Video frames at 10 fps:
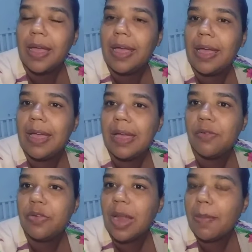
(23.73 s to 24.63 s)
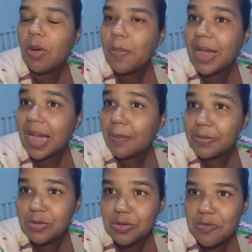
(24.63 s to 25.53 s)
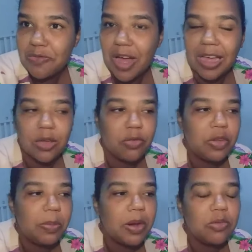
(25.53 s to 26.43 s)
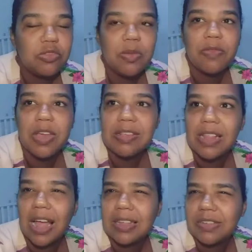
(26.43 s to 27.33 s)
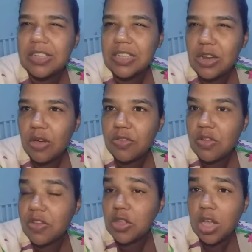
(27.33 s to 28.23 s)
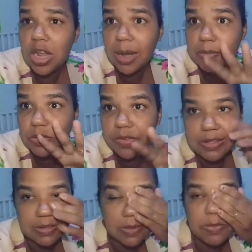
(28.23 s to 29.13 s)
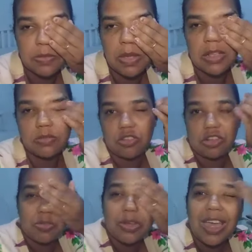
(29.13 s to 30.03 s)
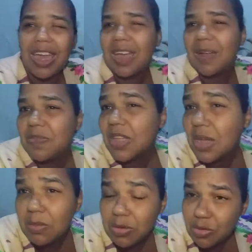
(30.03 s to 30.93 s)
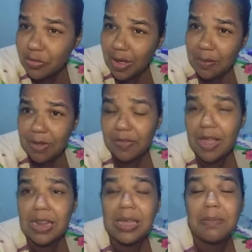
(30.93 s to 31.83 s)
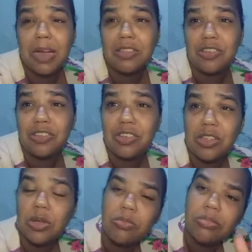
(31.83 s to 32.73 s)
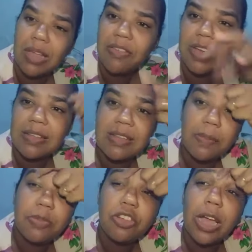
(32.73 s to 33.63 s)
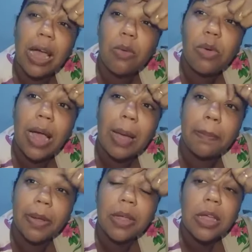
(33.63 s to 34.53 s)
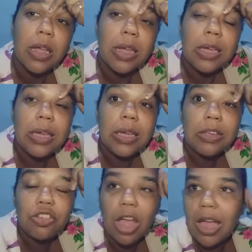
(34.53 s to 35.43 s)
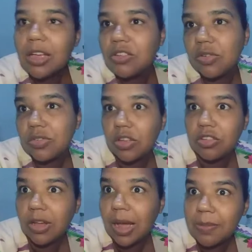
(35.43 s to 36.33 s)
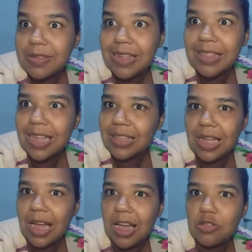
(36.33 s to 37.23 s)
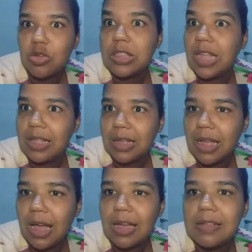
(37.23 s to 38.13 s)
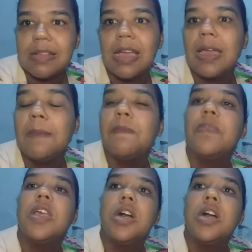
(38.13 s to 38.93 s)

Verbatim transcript: É, eu fui lá para comprar capa de sofá que eu vi pela última vez lá, tava R$39,90, que era uma capa de sofá simples mesmo, gente, porque meu sofá é bem velhinho, batidinho, então tem que ficar sempre de capa, com capa. E, gente, só tinha capa de R$70,00, R$80,00, e aí